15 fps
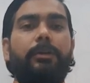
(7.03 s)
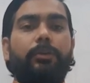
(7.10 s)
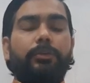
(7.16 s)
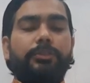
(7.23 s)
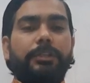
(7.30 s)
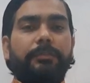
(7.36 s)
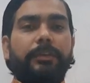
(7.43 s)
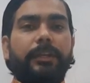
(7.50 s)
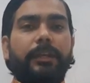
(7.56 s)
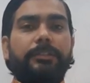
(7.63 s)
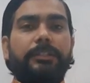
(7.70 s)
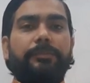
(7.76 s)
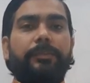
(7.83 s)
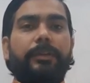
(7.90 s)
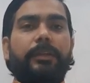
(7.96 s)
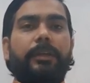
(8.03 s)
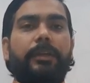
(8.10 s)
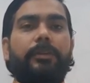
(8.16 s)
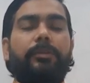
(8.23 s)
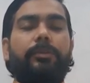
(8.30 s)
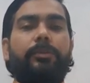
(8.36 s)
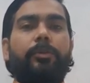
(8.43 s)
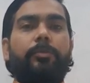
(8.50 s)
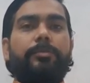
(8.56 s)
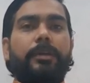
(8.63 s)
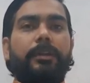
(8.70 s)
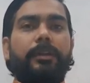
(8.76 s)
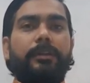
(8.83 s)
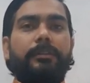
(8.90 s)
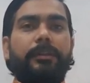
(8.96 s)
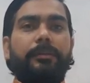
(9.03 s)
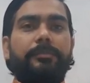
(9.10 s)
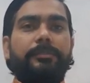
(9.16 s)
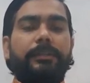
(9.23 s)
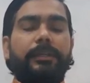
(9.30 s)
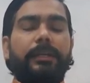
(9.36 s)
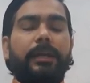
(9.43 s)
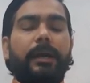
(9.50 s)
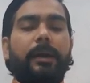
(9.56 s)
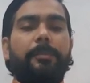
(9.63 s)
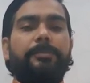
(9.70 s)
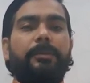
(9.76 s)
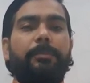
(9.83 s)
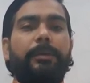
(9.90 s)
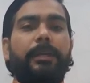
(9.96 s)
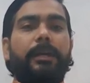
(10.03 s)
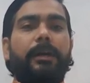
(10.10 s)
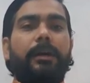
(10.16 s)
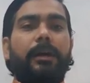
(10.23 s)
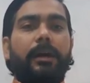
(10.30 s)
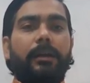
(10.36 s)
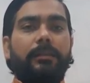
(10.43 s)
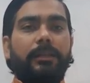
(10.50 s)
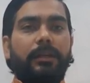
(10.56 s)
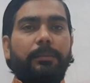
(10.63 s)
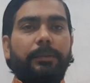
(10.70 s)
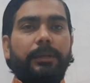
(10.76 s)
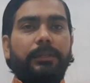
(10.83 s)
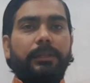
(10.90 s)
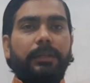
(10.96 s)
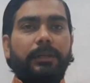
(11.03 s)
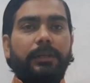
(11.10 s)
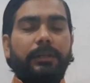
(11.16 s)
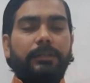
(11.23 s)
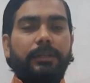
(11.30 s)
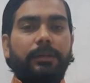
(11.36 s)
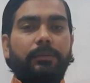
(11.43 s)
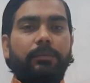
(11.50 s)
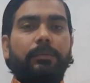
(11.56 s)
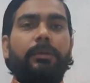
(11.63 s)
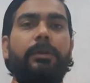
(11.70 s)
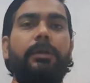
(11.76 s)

कुछ जीवन राशि फल के यूट्यूब चैनल की तरफ से आप सभी का हार्दिक अभिनंदन करता हूं